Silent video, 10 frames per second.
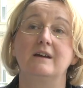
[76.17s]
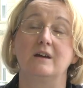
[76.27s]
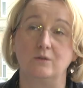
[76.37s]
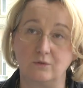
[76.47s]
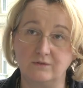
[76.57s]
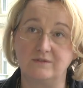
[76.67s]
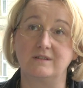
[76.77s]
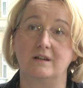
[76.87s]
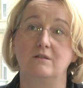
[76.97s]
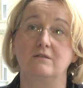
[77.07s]
erhöht
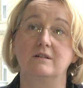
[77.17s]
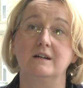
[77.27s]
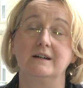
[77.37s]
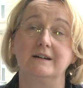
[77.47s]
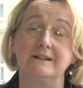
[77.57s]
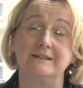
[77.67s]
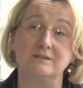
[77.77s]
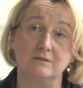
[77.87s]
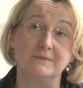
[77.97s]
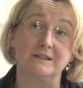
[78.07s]
sich auch äh, die
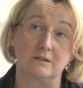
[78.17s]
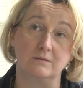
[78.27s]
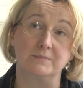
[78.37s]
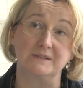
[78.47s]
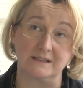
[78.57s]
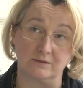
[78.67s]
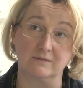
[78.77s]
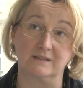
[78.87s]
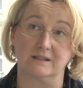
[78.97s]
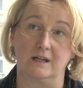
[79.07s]
Summe der
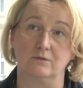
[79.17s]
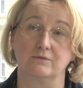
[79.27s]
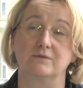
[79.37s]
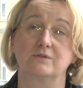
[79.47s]
Kompensationszahlungen,